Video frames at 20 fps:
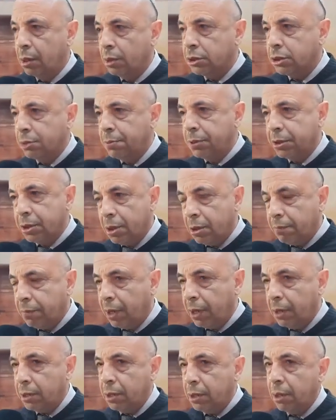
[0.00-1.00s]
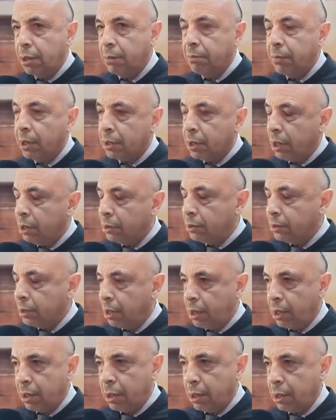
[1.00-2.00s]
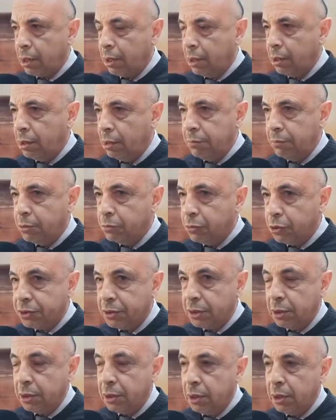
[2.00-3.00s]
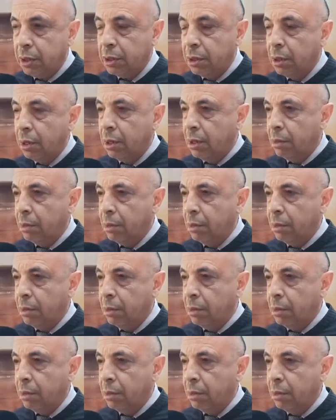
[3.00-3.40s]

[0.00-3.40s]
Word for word: ثبتنا بانها ما عندها علاقه لا بالمحسنين